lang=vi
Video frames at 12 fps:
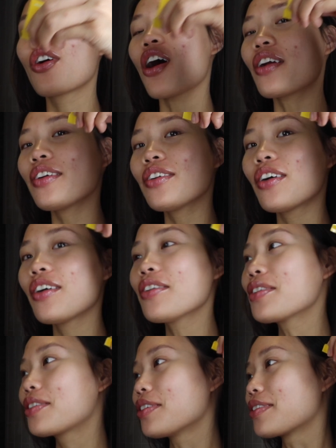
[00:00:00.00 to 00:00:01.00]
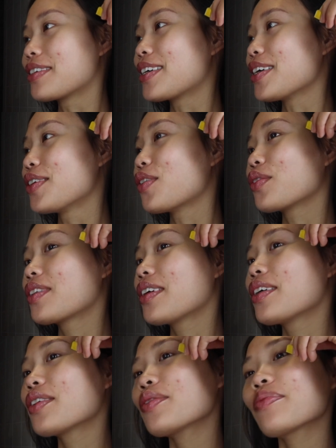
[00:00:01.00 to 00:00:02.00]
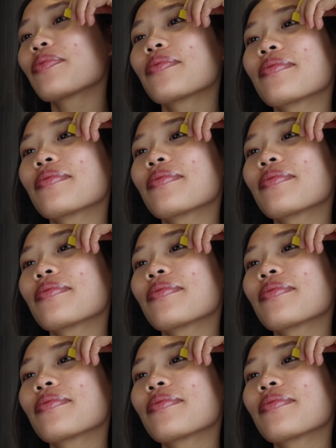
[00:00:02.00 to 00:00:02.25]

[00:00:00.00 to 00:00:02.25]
Garnier ờ, cực kỳ nổi tiếng